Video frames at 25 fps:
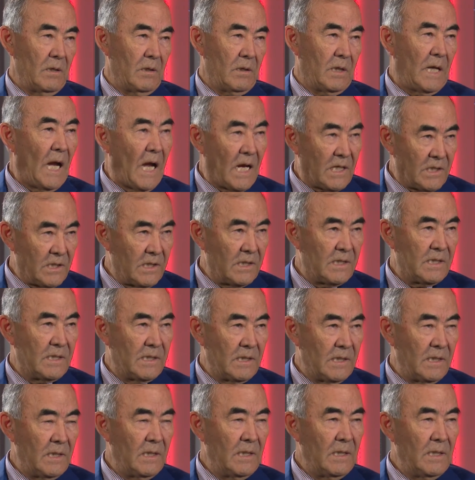
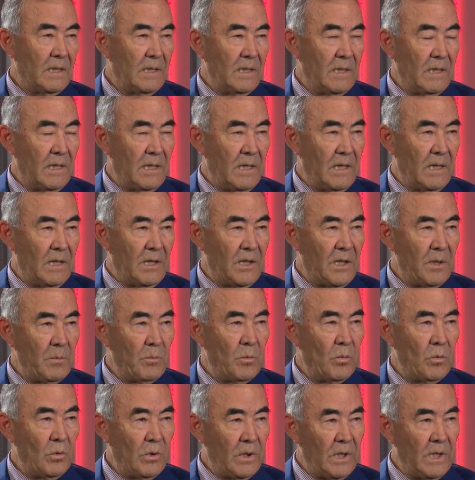кажется
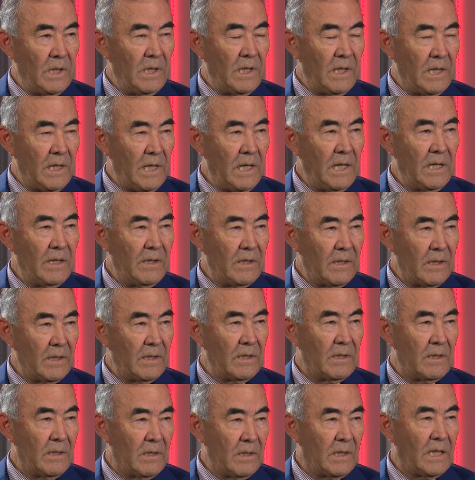ему или ей
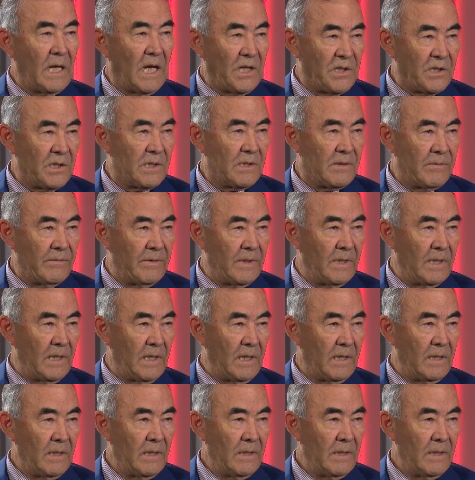качественной.